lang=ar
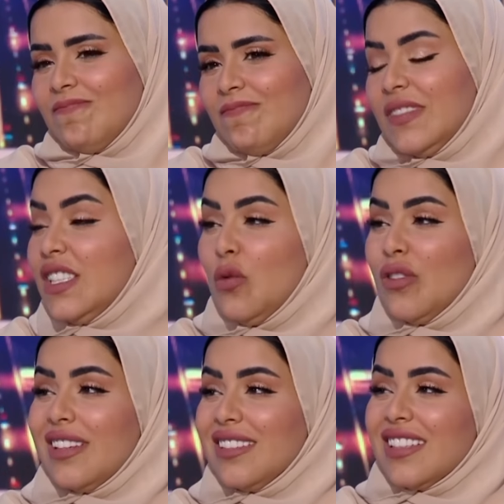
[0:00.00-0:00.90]
تدور
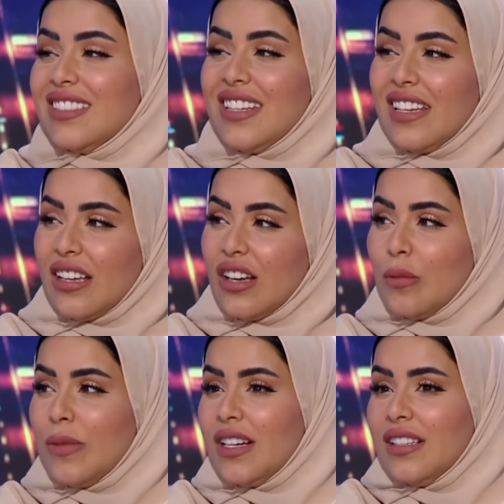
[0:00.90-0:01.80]
على الشيء اللي
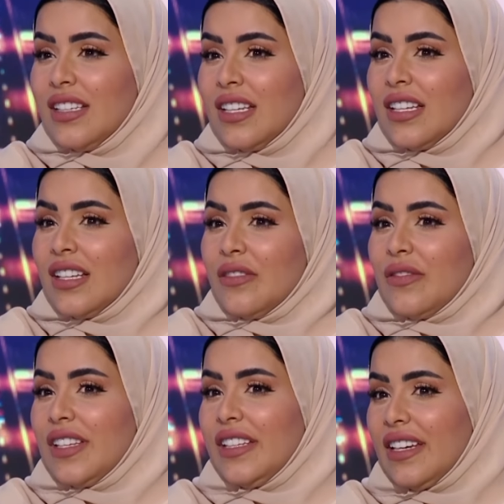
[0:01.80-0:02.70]
خربان في
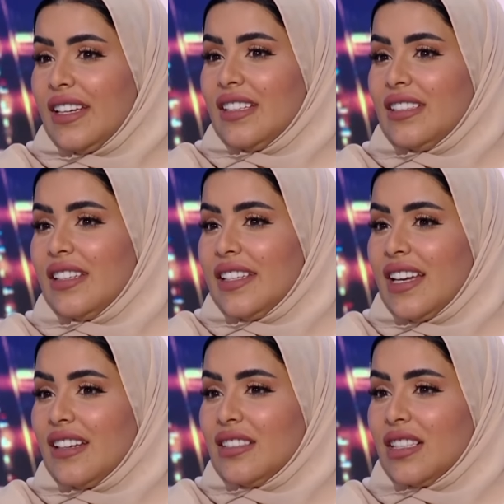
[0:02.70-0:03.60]
النهايه تلقى
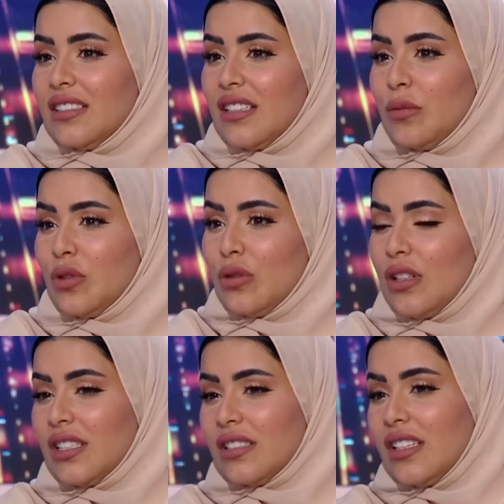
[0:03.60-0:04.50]
الشخص اللي بتروح له
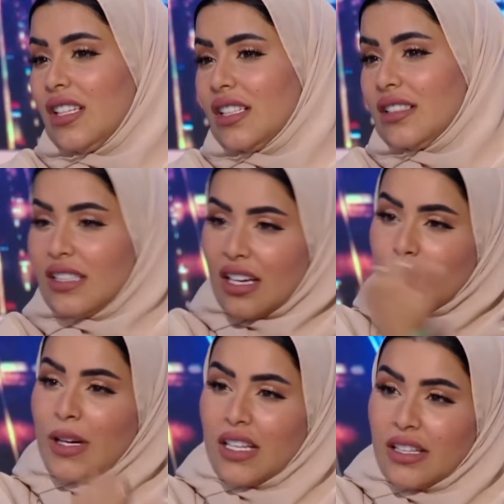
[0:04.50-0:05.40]
يصلح لك السياره ما
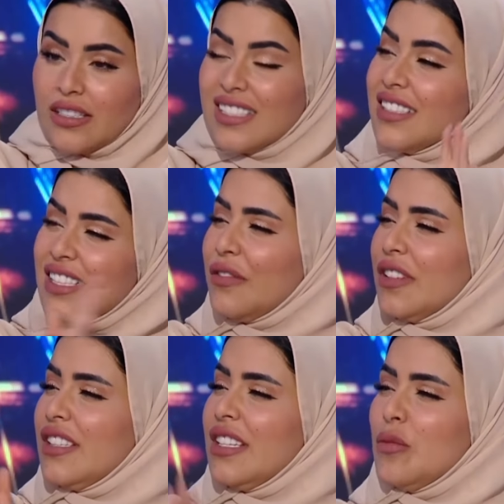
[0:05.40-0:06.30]
اخذ اجازه تقفل
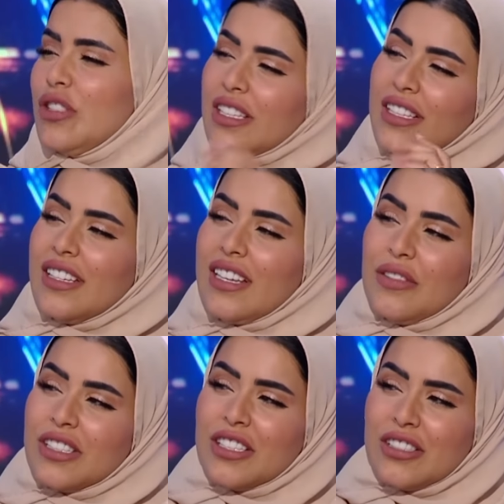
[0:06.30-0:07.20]
الدنيا بوجهك كلها
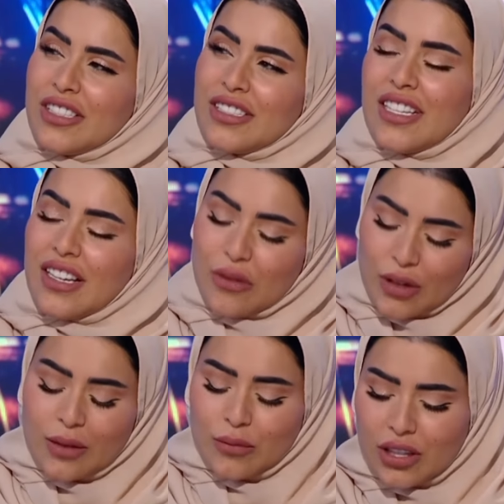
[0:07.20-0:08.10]
فترجع السياره
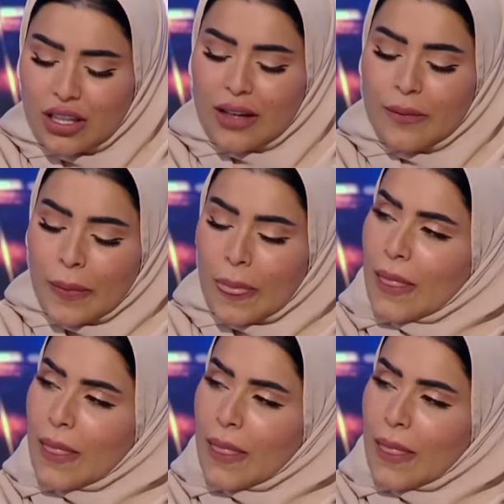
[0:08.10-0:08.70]
والحمد لله بس ما شاء